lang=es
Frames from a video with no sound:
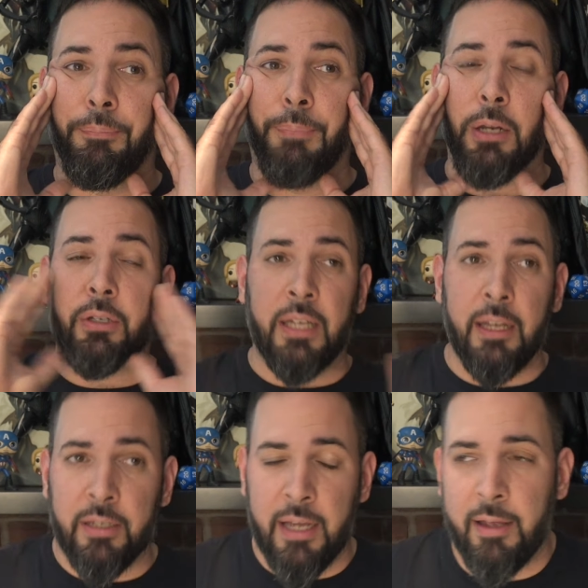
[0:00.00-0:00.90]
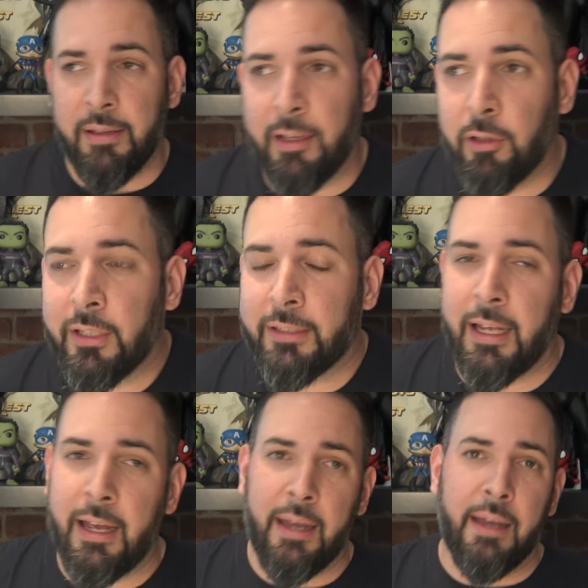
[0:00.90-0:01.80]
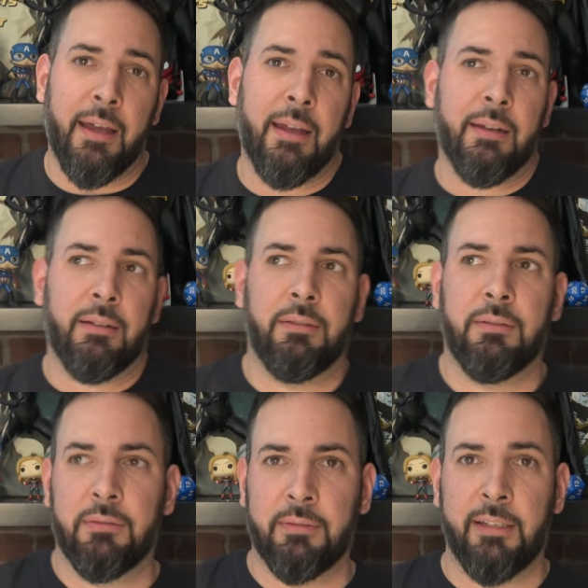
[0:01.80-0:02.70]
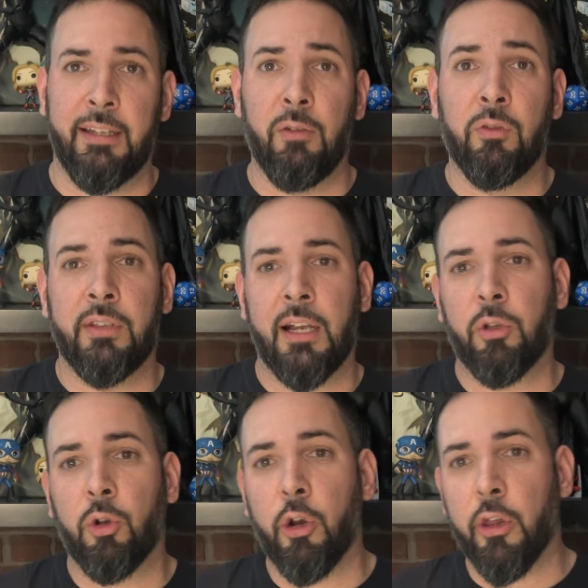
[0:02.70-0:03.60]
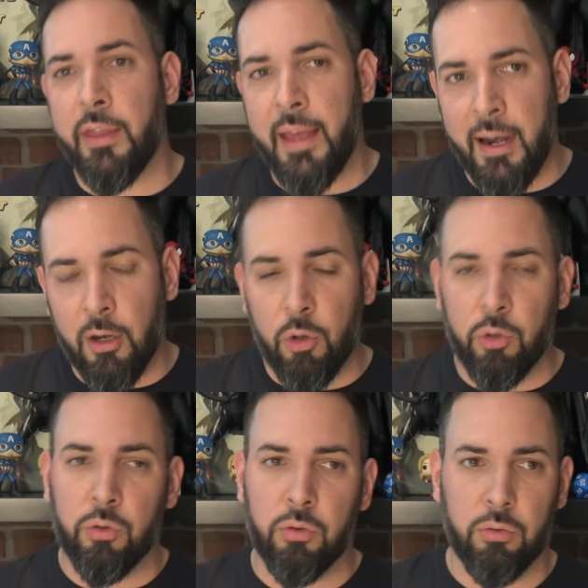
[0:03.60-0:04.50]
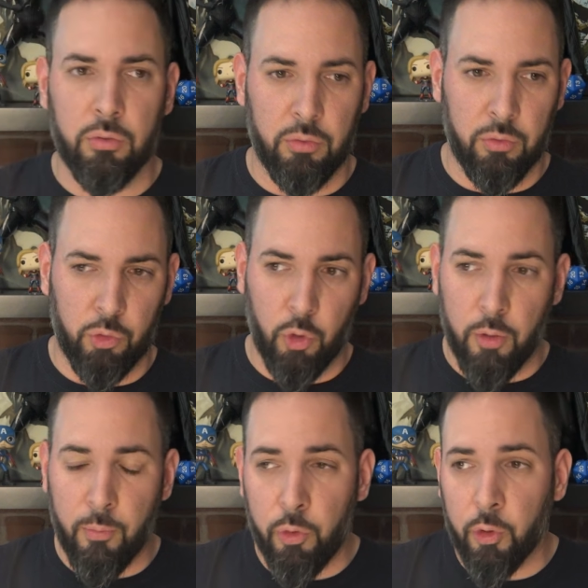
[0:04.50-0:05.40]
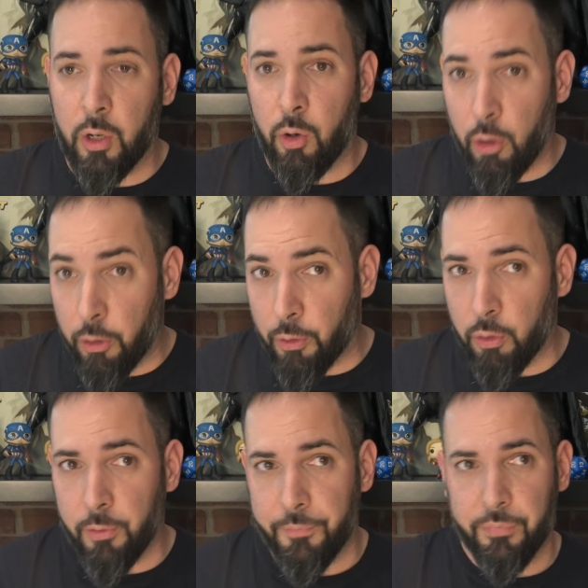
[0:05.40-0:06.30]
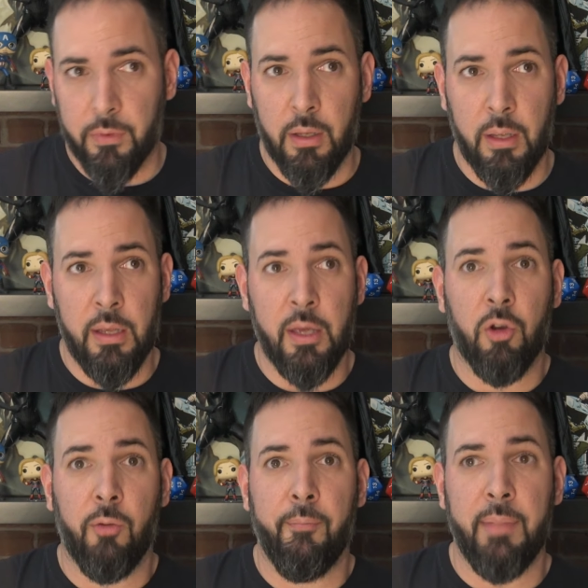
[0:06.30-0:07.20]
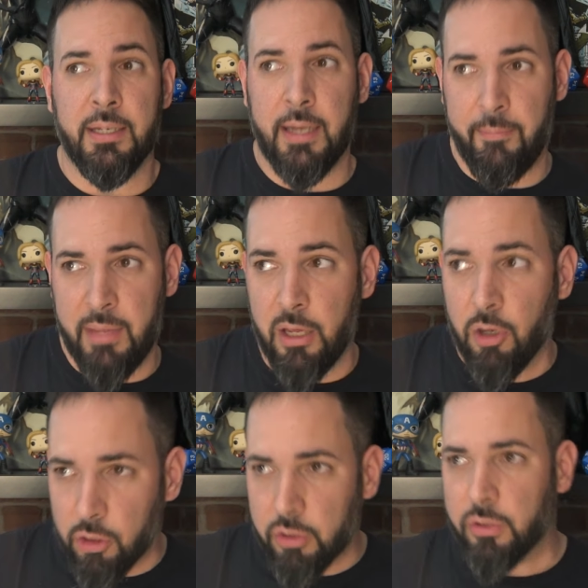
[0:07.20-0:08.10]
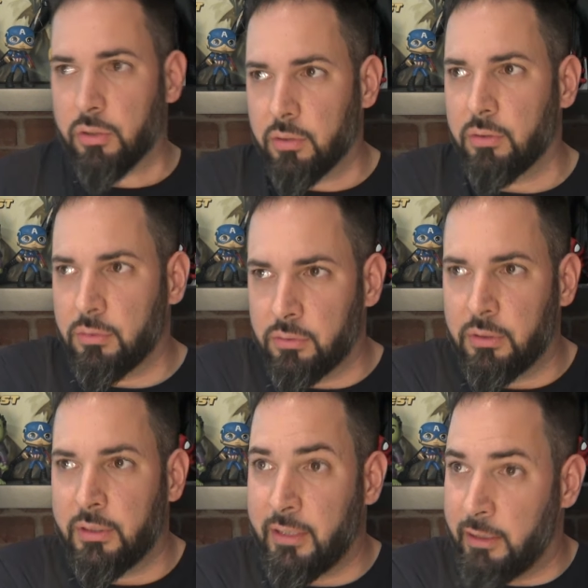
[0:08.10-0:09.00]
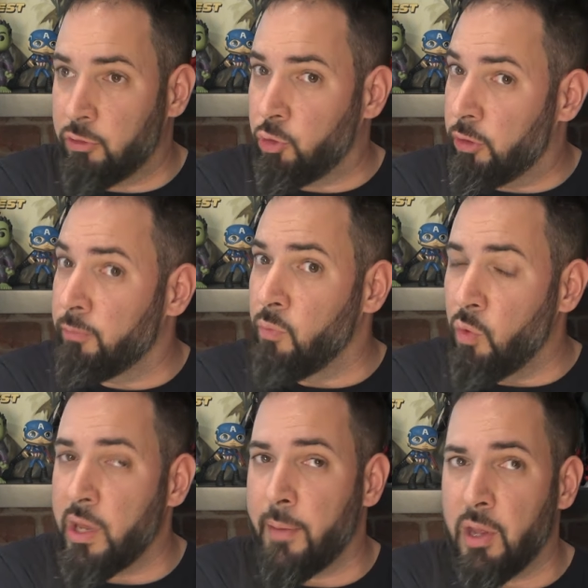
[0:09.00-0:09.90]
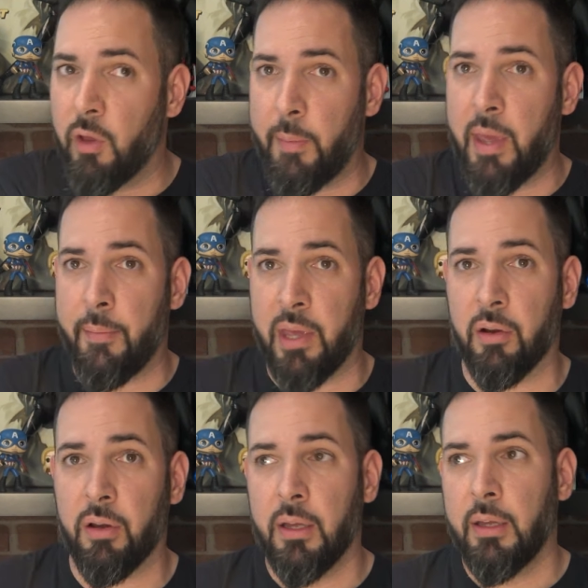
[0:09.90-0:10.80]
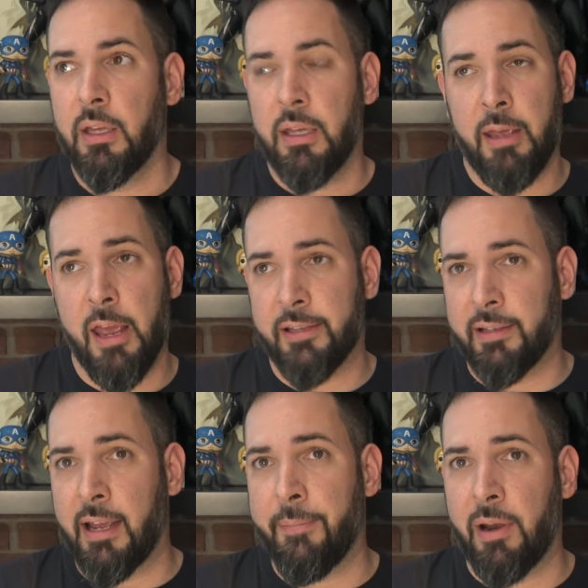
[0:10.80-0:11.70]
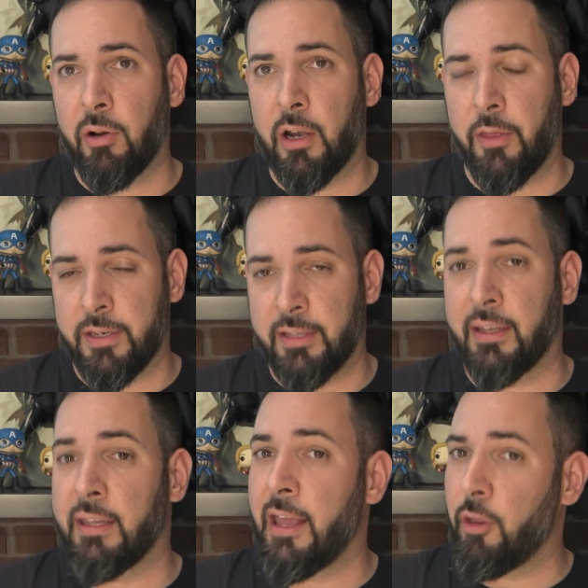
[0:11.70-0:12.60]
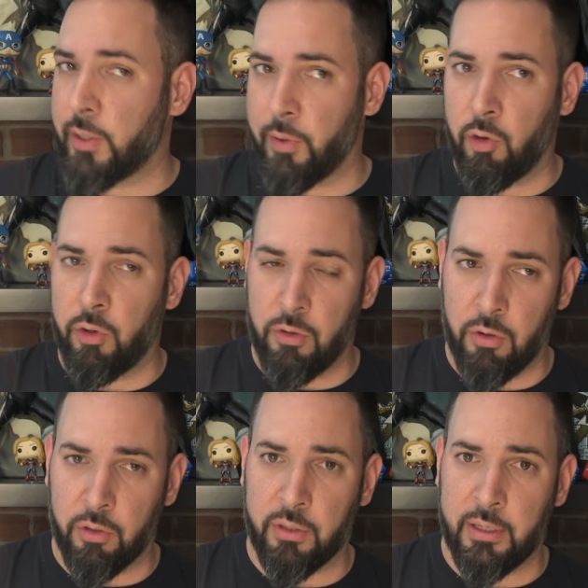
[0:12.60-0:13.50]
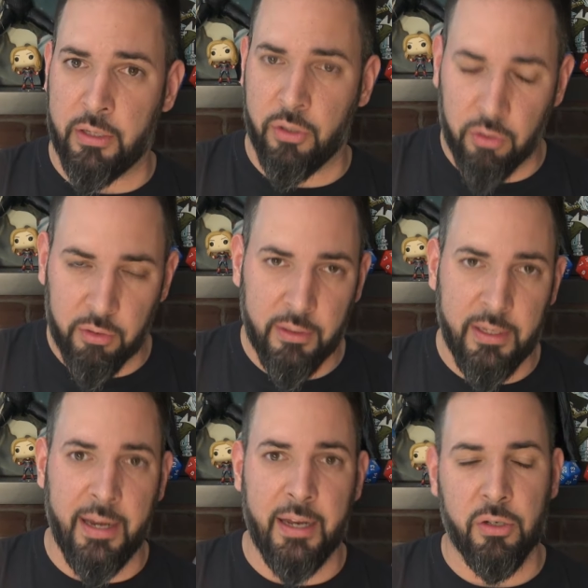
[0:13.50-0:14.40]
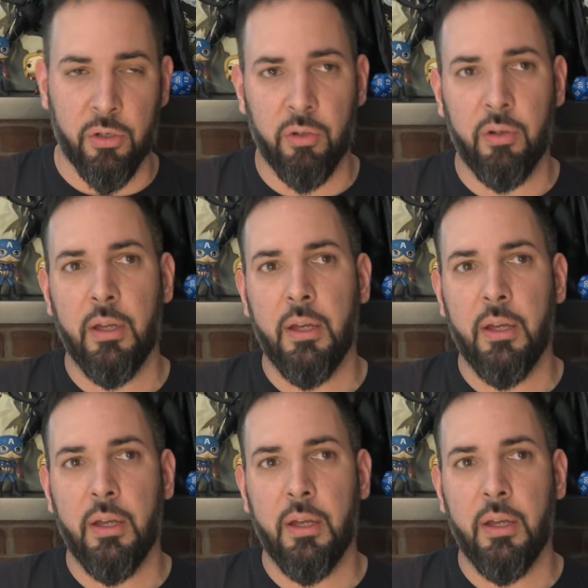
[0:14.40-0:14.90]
Pero sí, o sea, intento tratar. tener un trato cordial con todo el mundo que conozco y con mis amigos. Ser, soy muy amigo de mis amigos. Y están ahí para lo que necesiten. Y ellos saben lo que son, quiénes son.